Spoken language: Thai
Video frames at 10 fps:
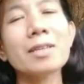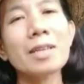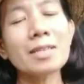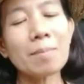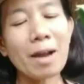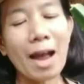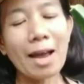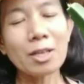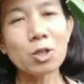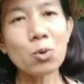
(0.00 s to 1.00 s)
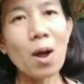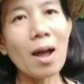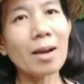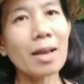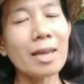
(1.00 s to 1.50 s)
ที่สำคัญช่ว
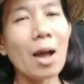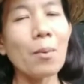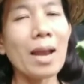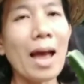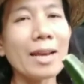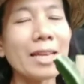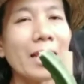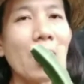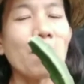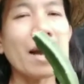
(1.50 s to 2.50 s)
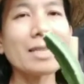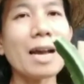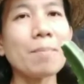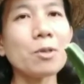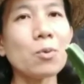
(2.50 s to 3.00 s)
งระยะเวลาที่เราปัก
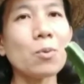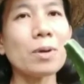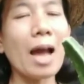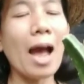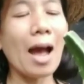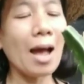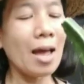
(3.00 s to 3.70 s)
ชำอยู่นะคะ